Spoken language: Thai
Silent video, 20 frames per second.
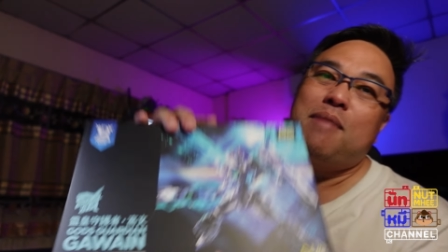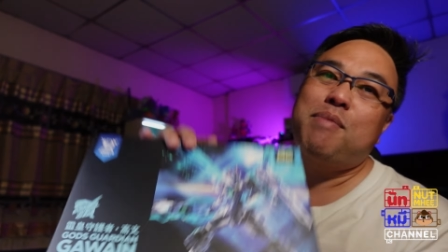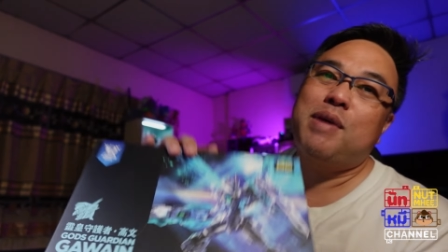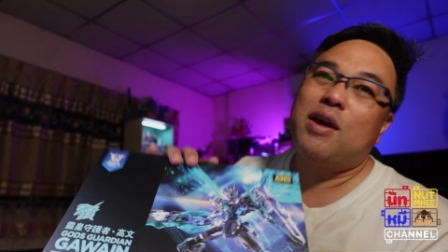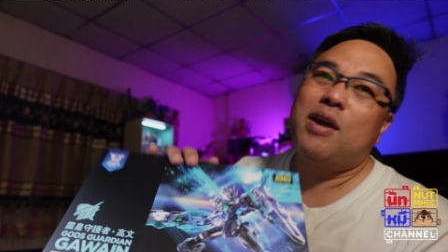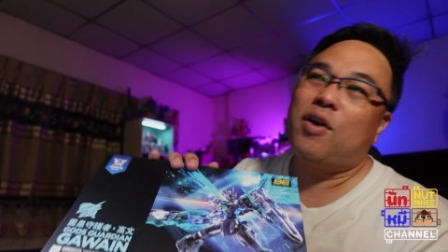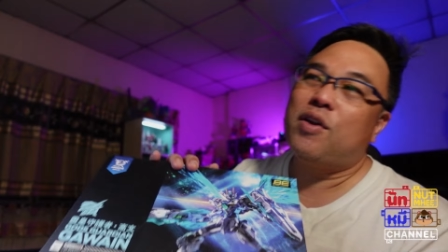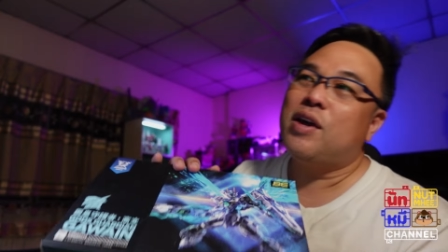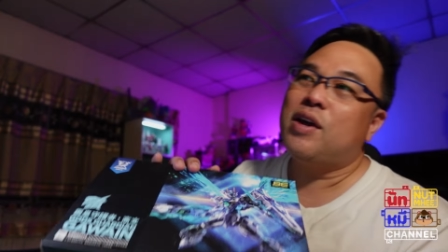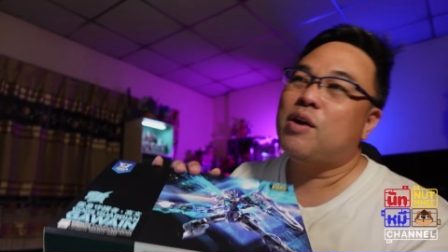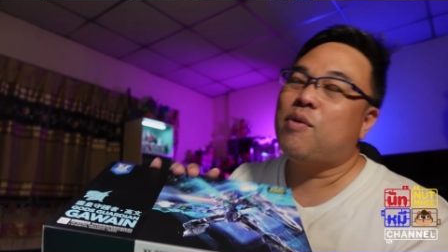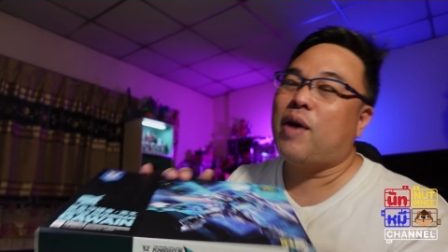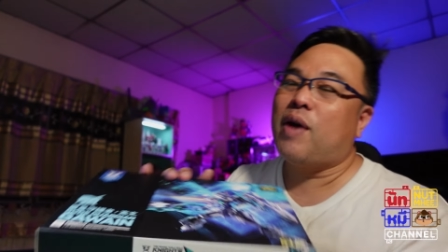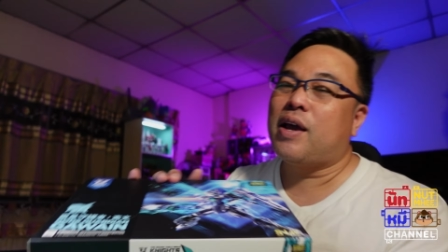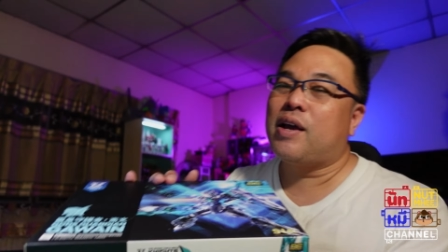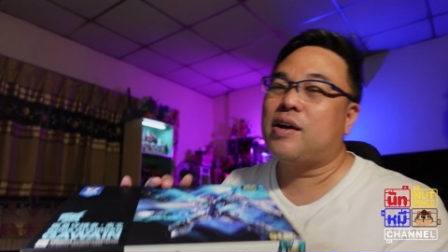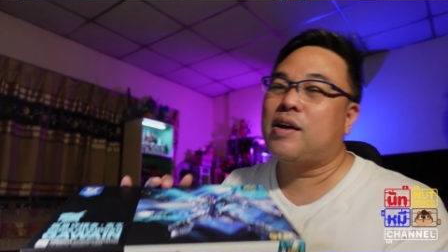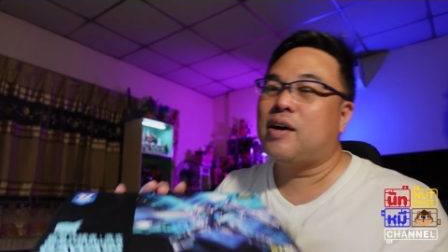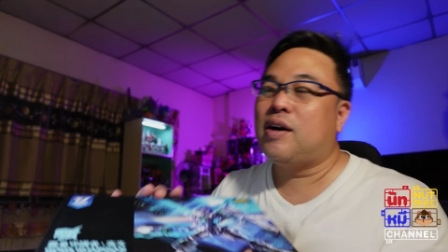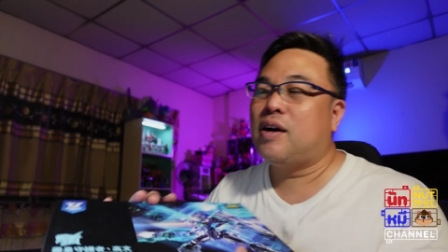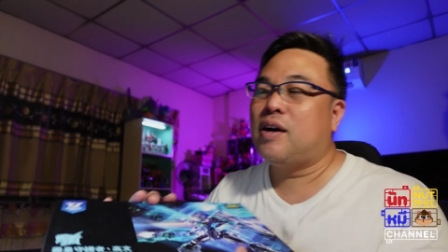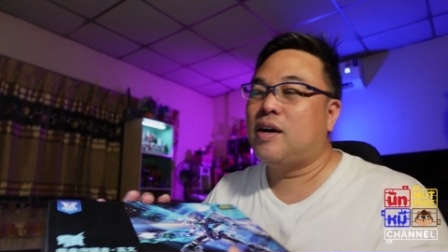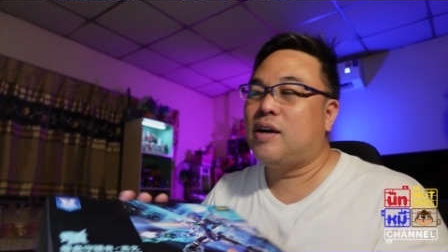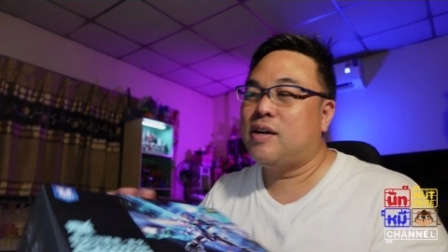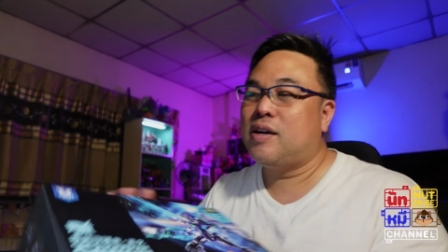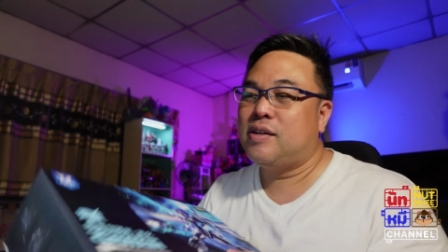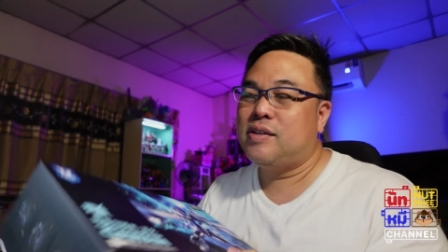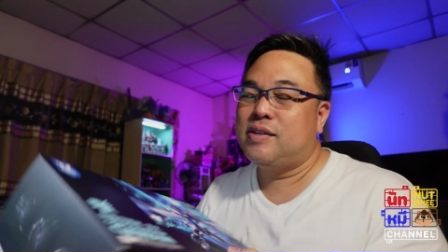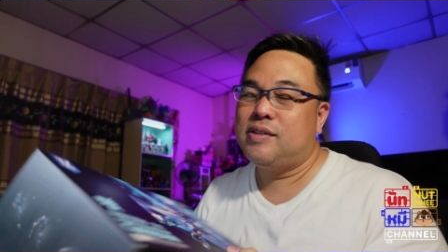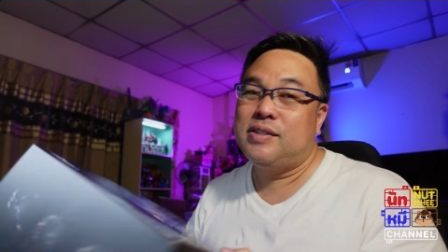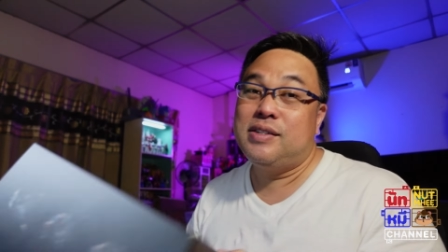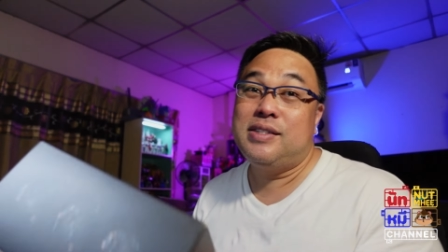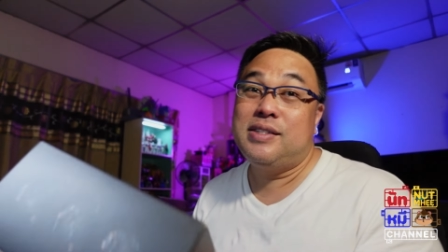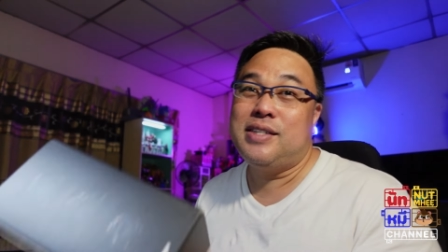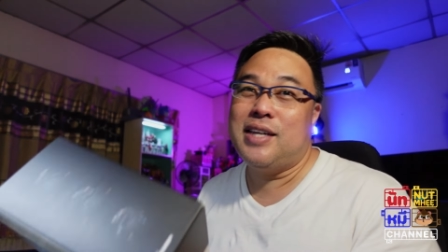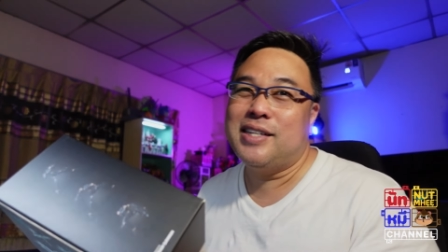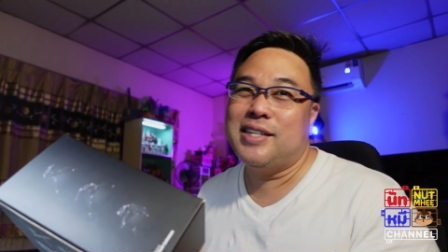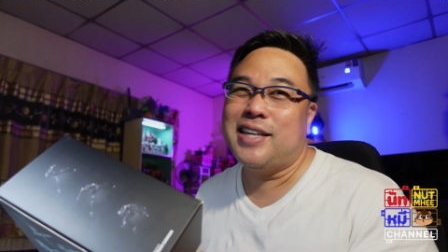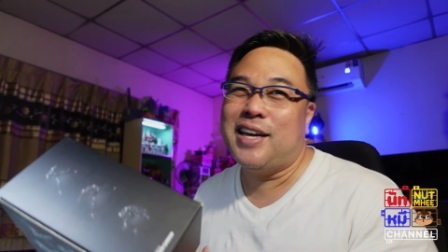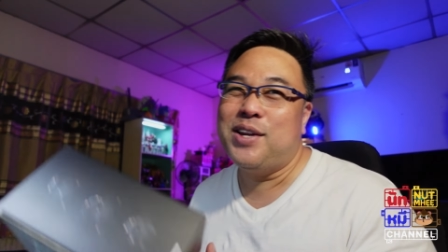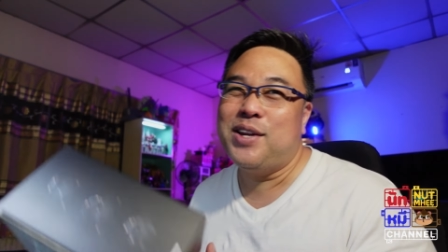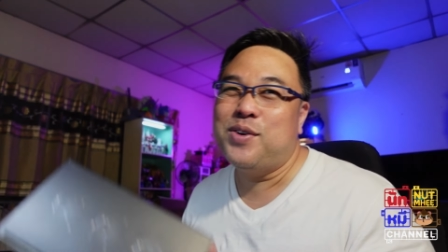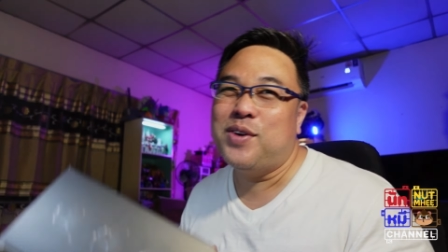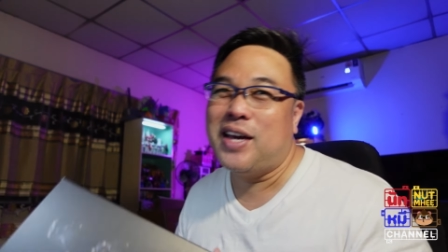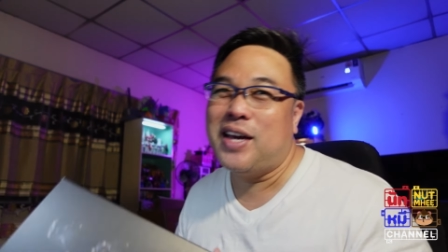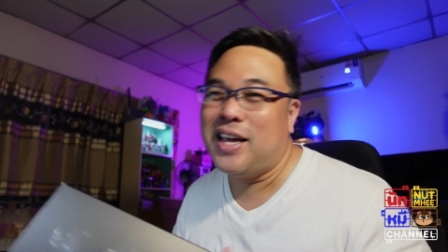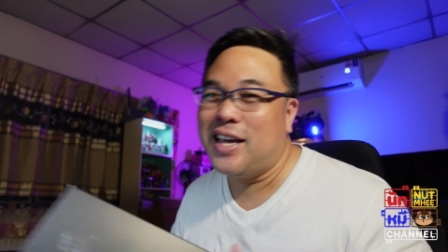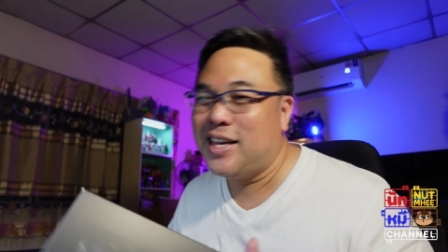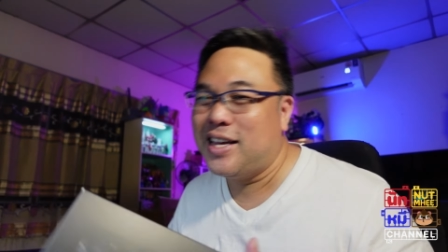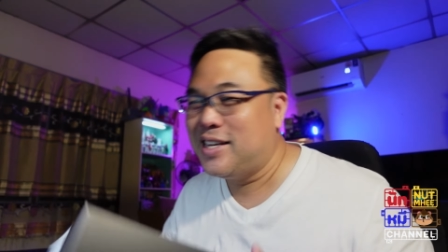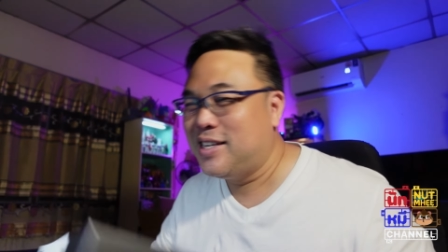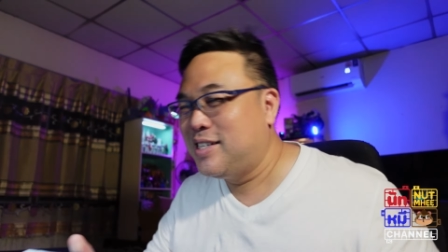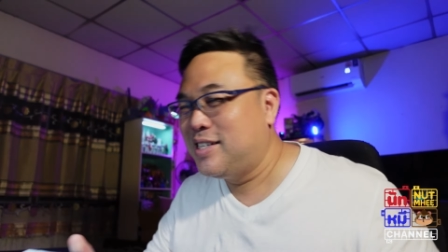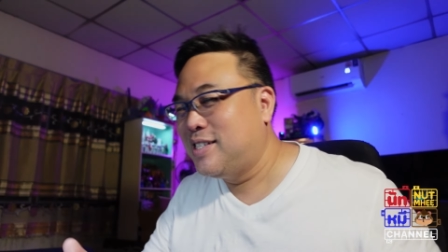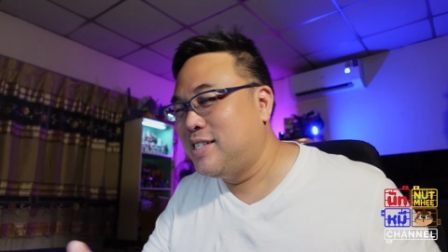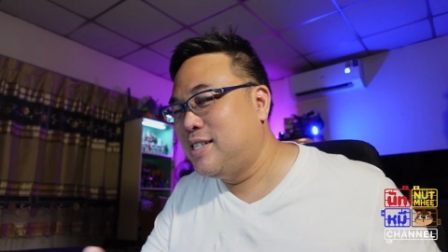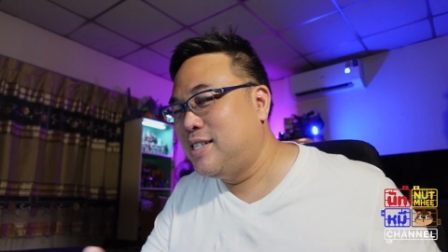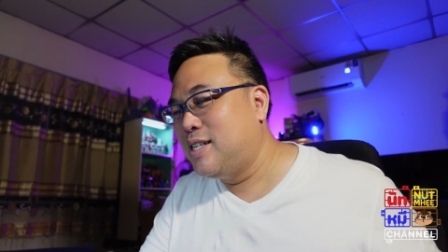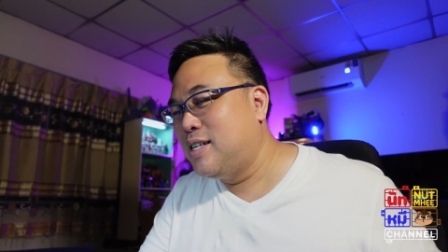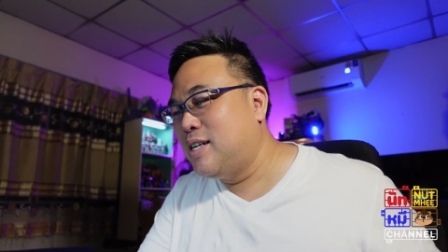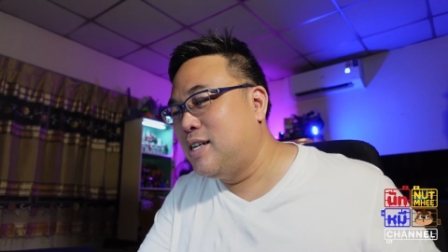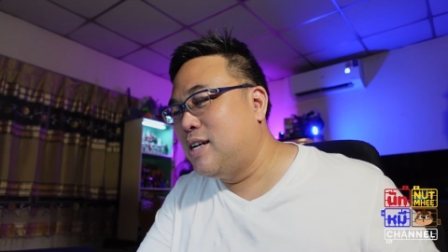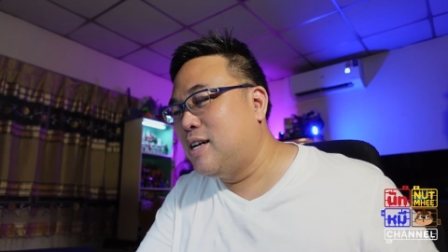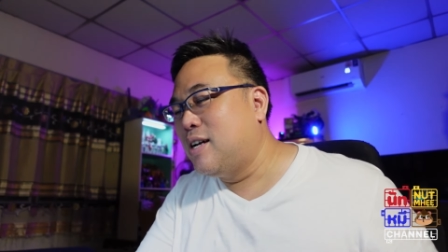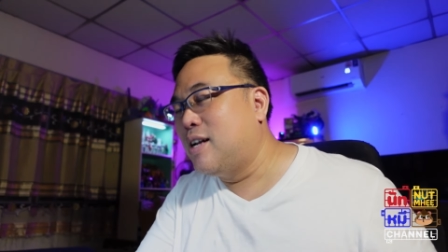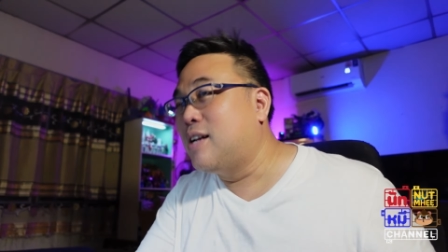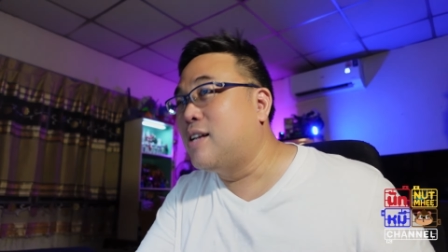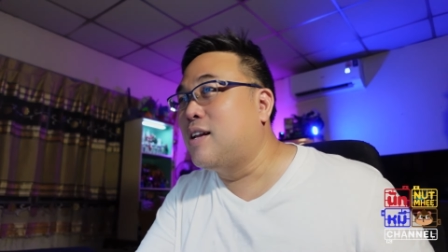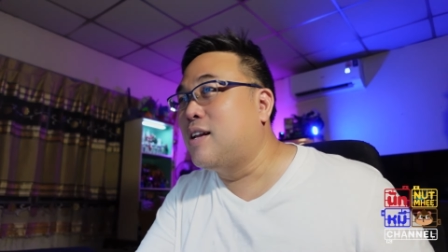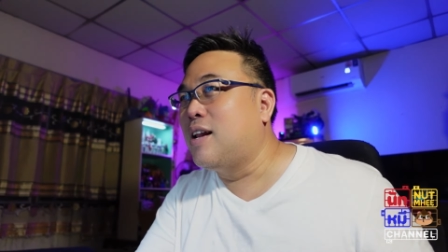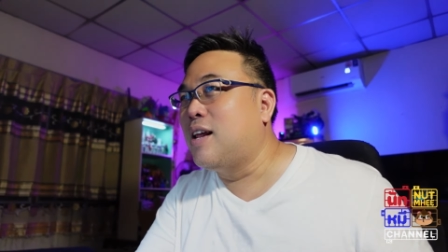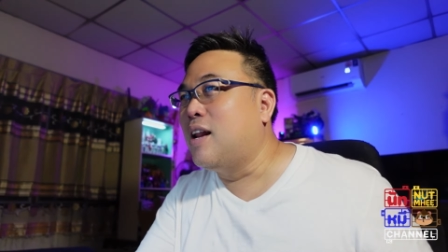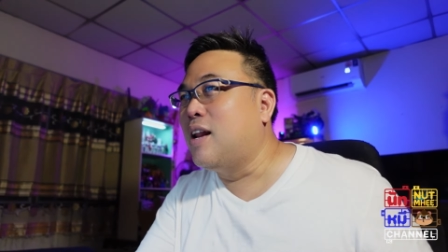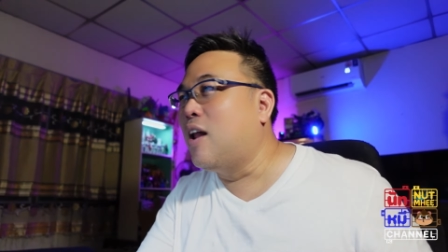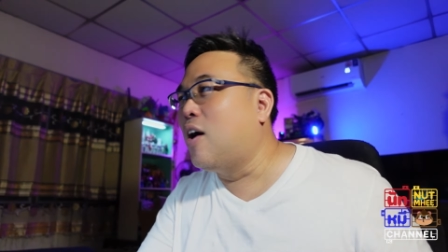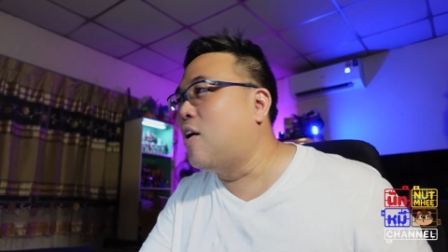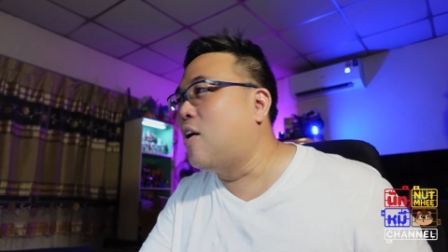อเดอร์ไว้ก็เสียใจด้วยตอนนี้รอของ